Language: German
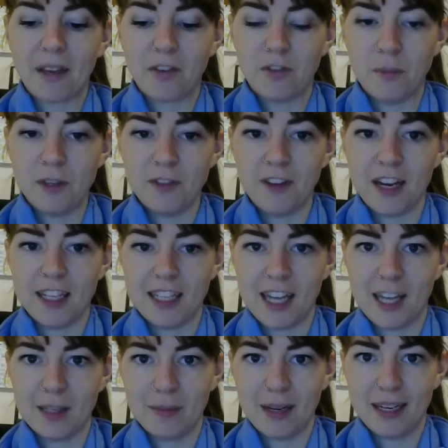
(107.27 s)
für mich war das
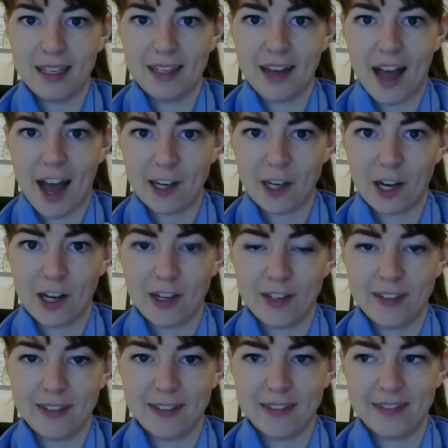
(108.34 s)
erstmal ein harter,
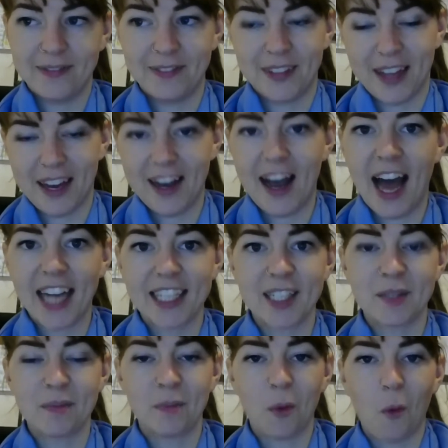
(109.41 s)
ja,
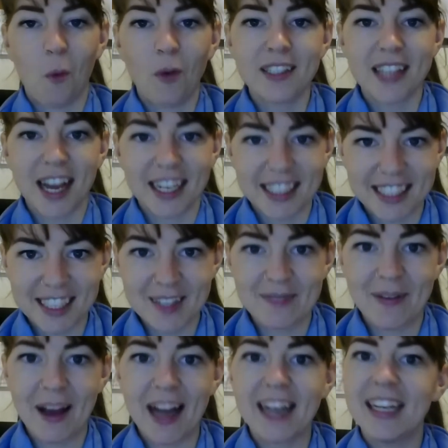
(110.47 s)
hartes Brot, sage ich
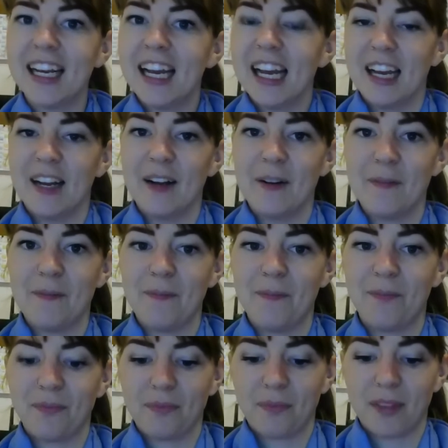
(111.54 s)
jetzt mal,
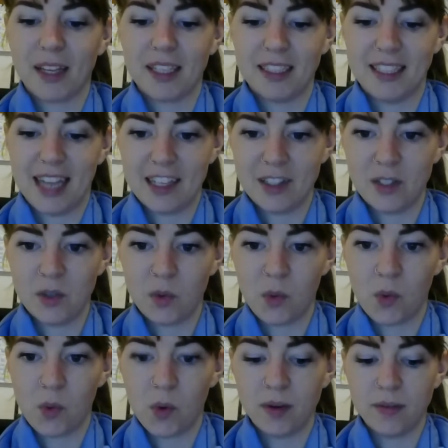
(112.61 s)
ähm, das
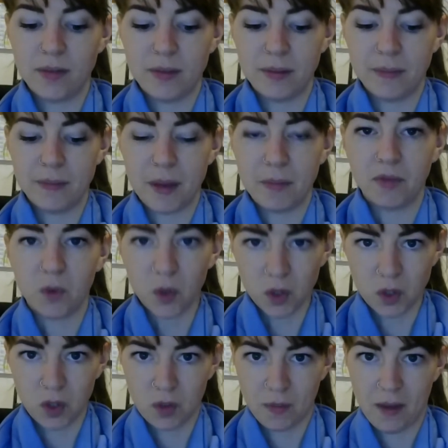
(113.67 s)
so mir
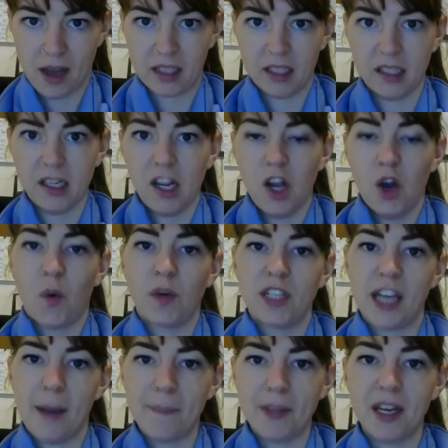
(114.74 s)
bewusst zu machen.
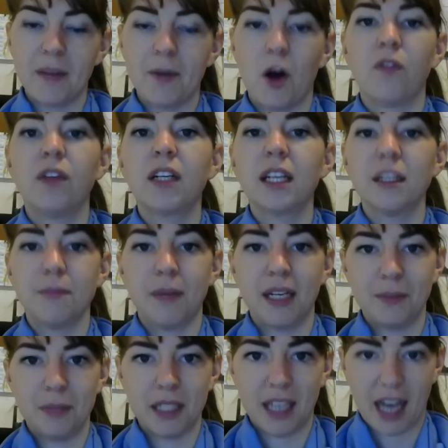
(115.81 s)
Und ich habe dann aber auch wirklich
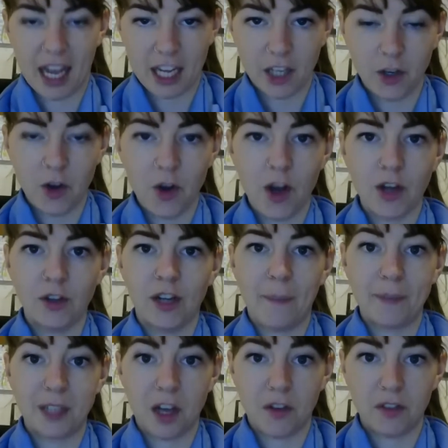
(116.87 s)
mal in mich reingehört und
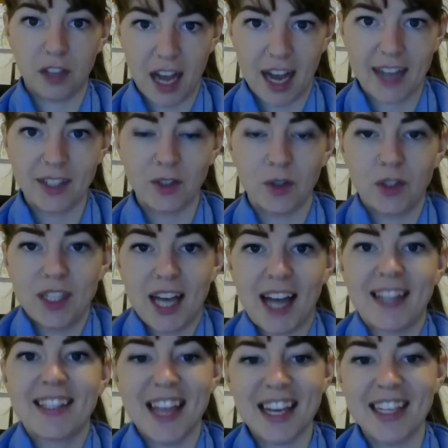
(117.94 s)
habe darauf geachtet und
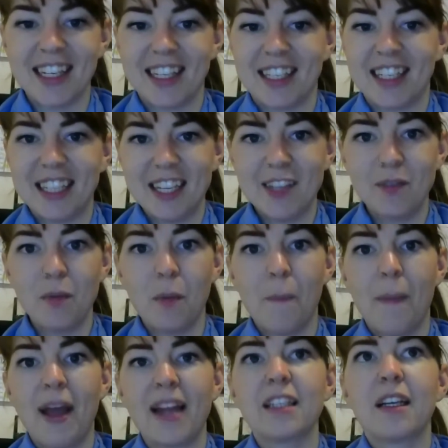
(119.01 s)
tatsächlich in diesem
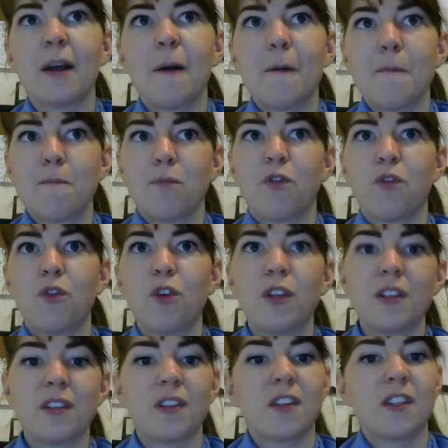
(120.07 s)
Moment
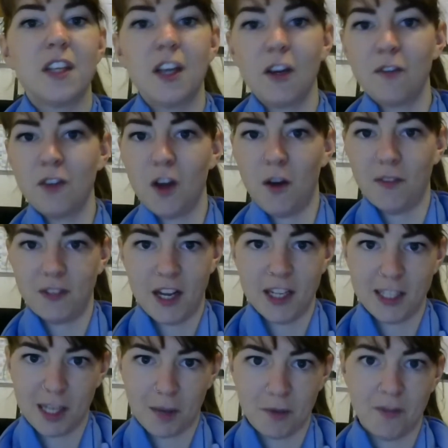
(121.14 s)
fühlt es sich irgendwie auf
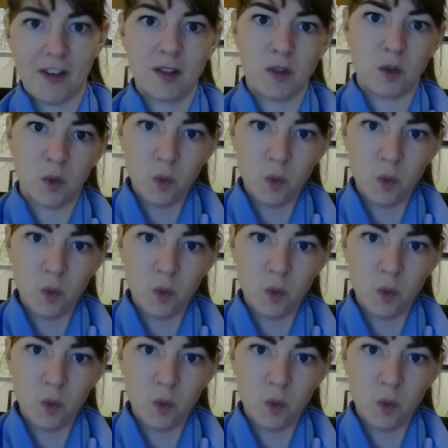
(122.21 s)
seltsame Weise